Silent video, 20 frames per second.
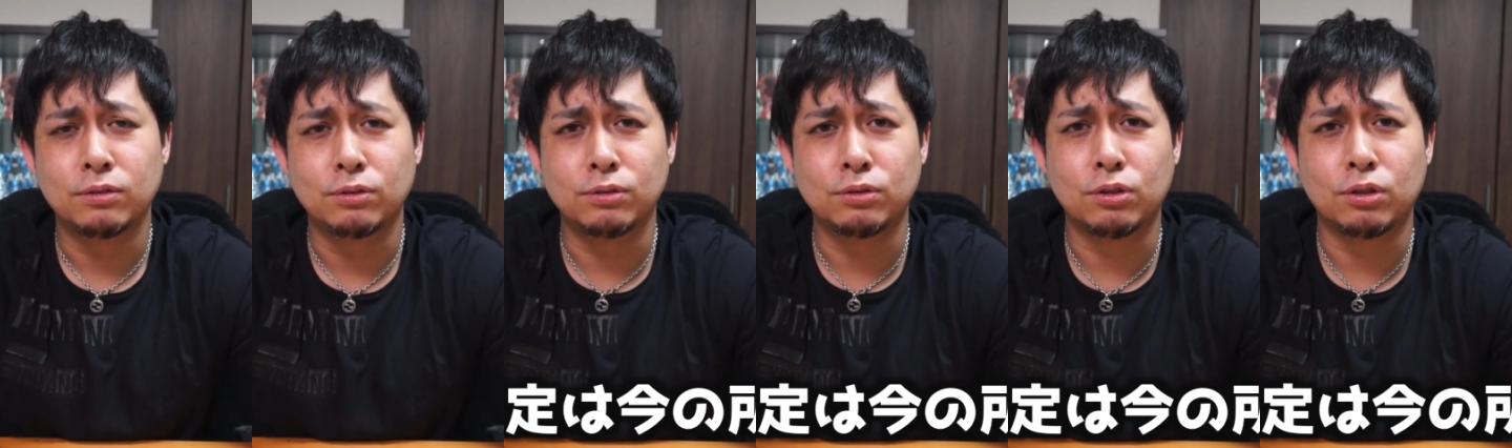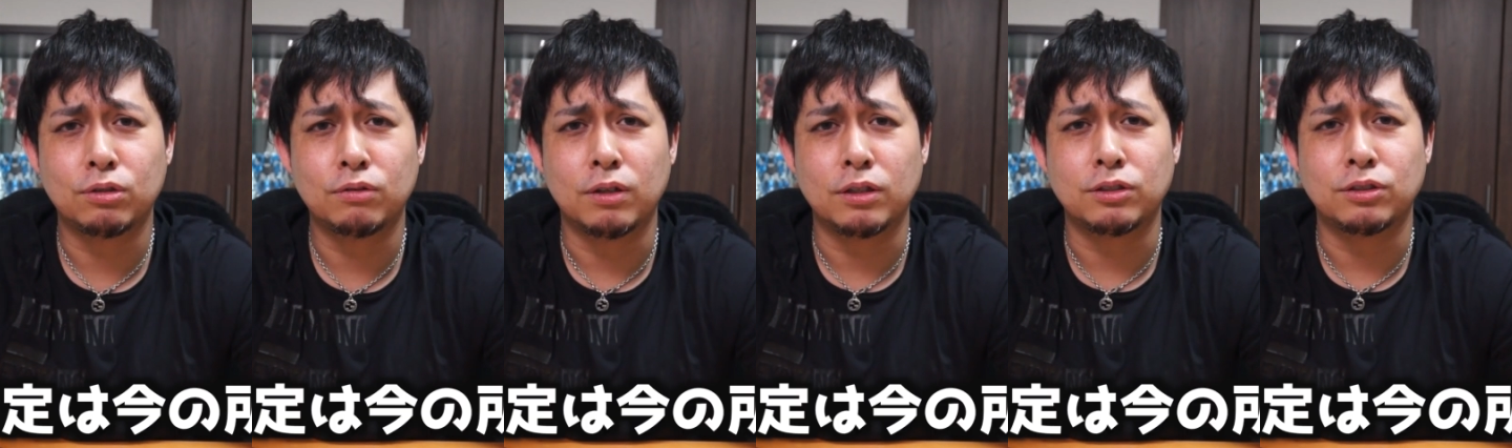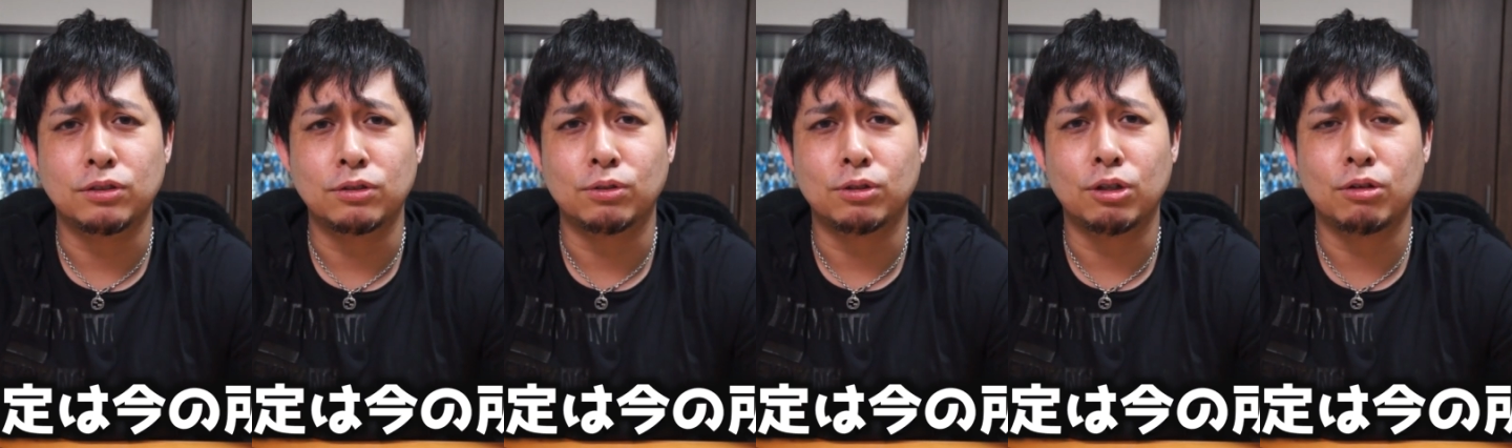運極には
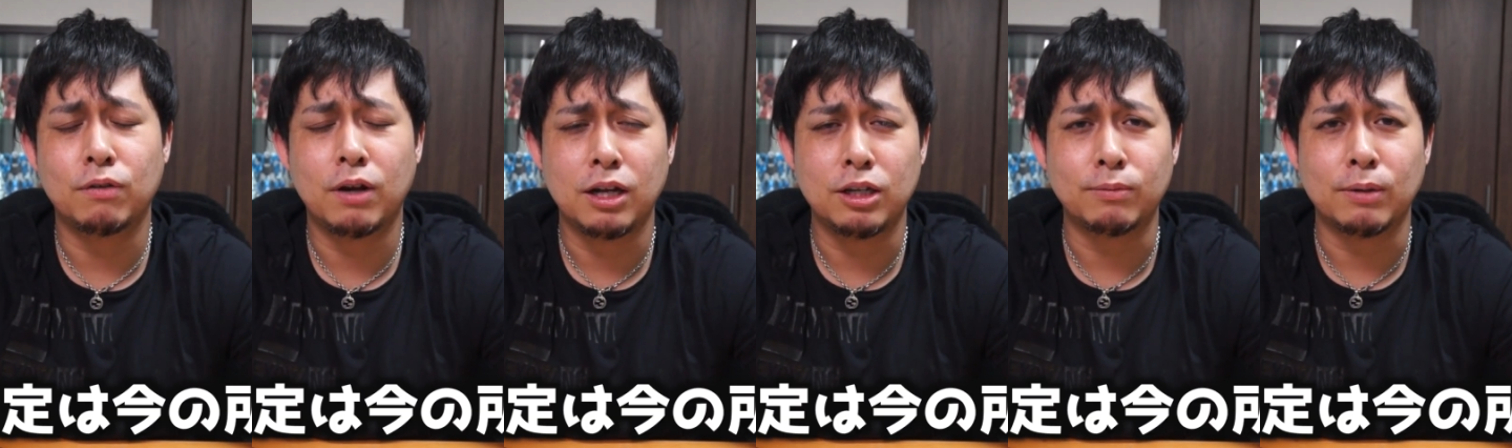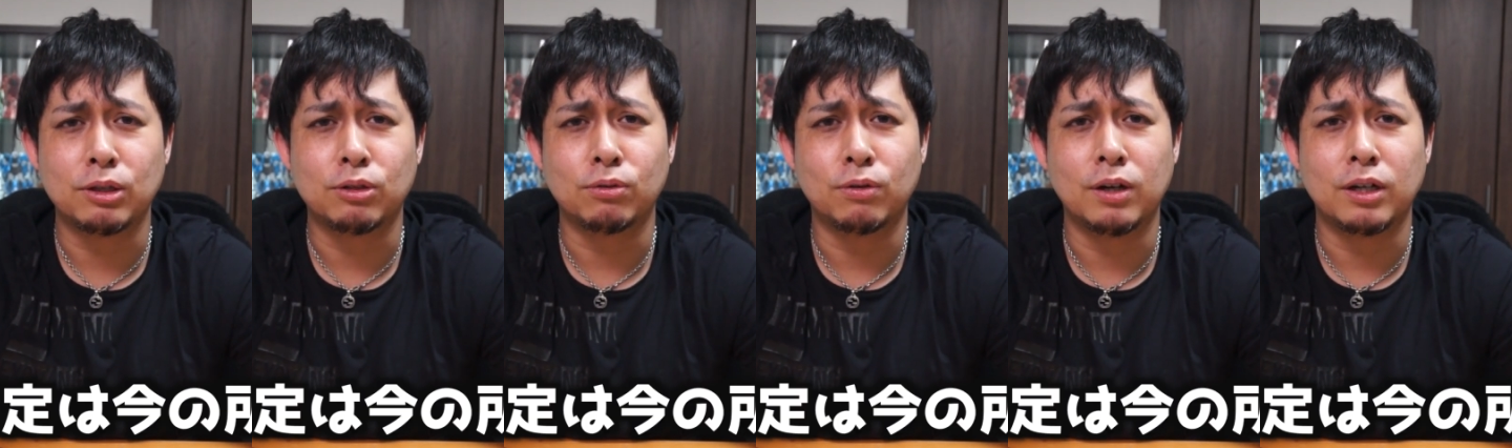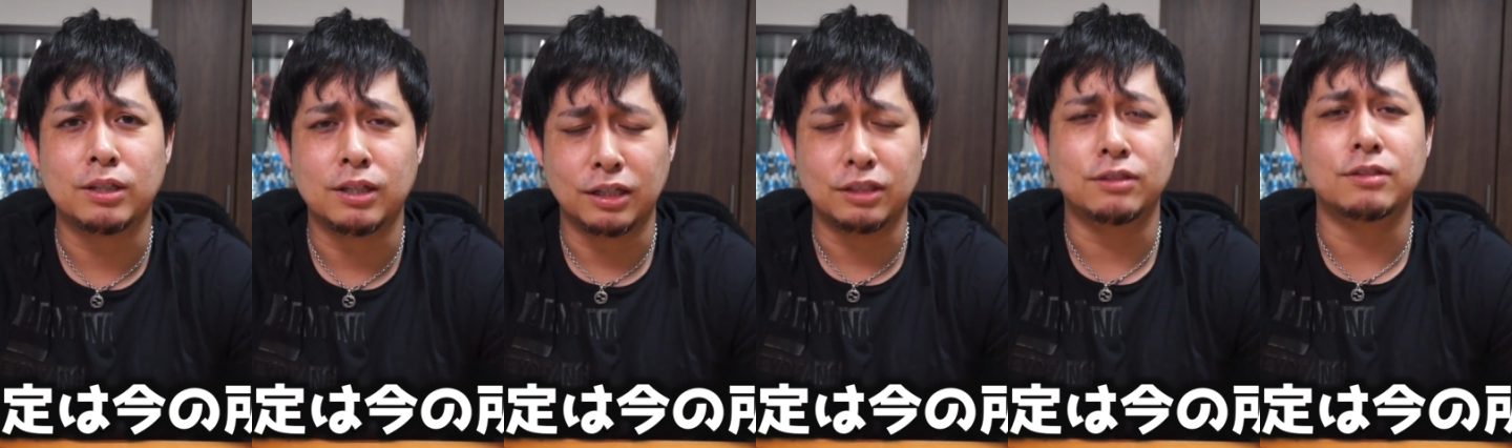する予定は今のとこ
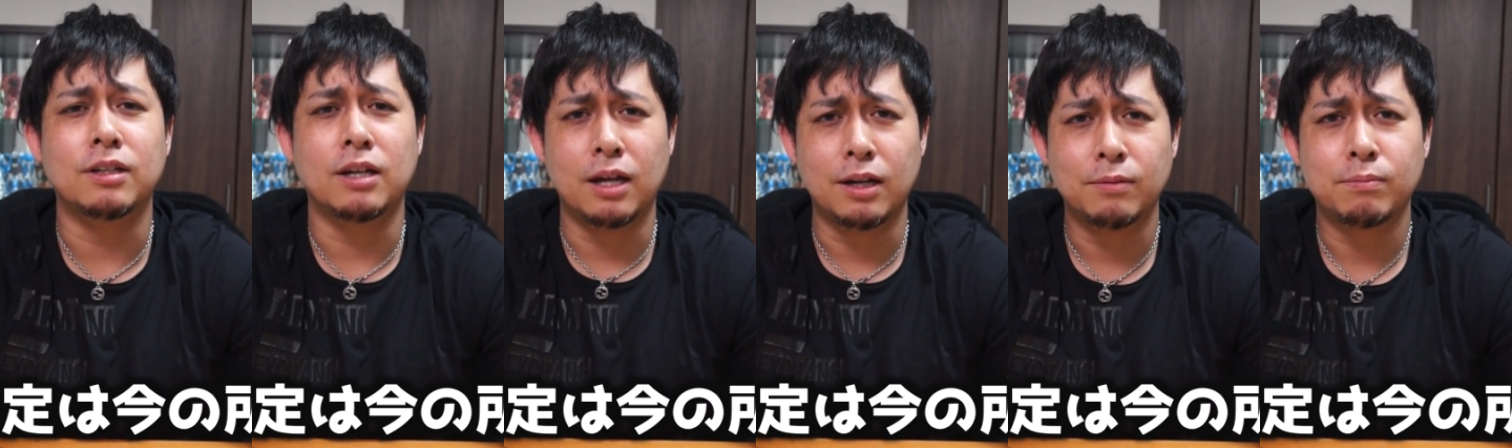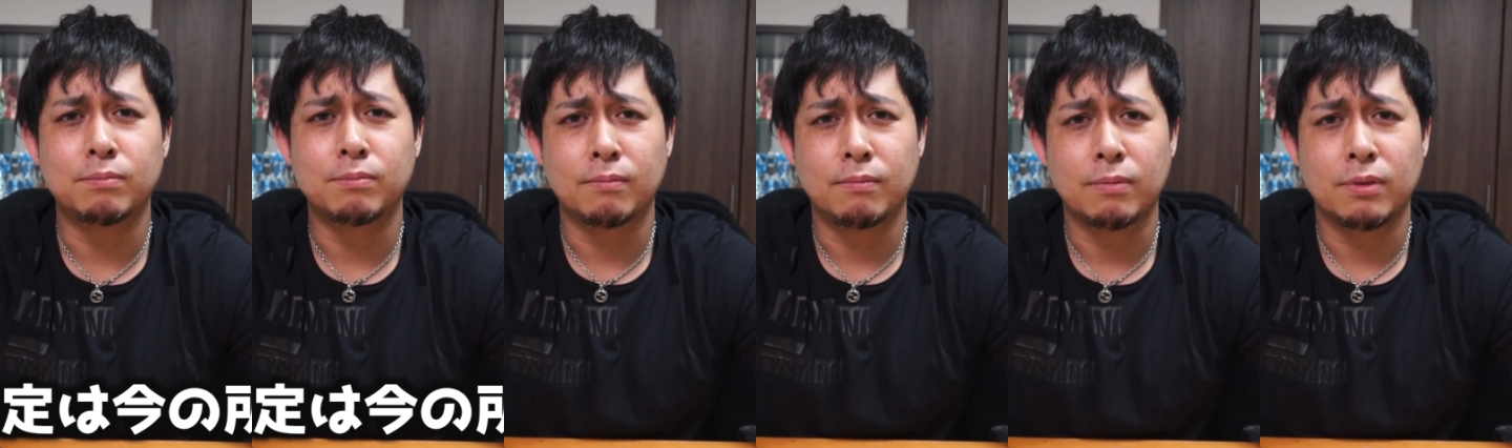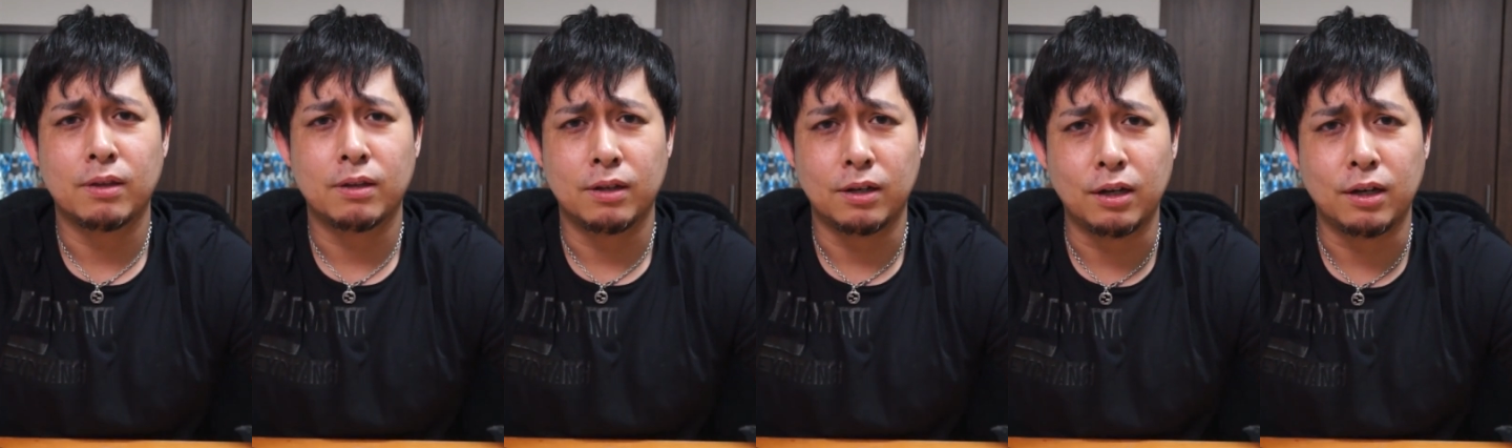ろはないですね。
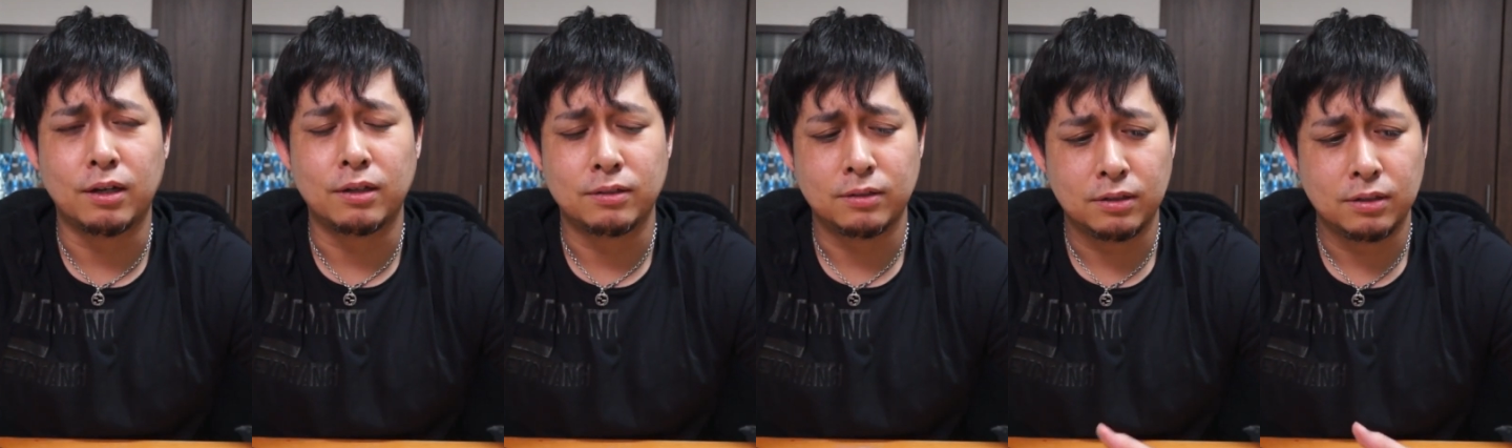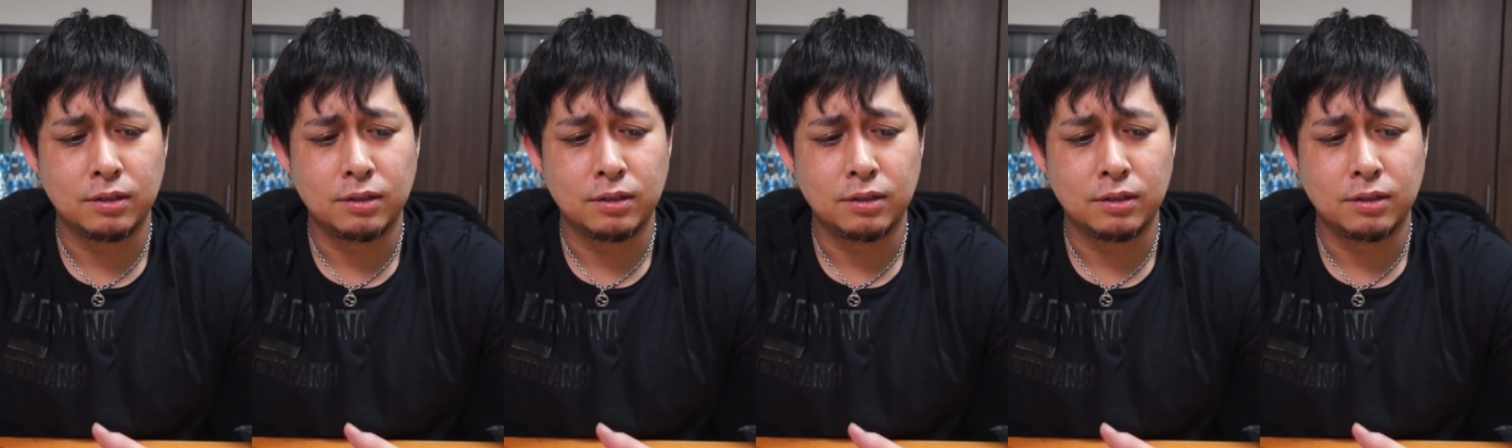はい。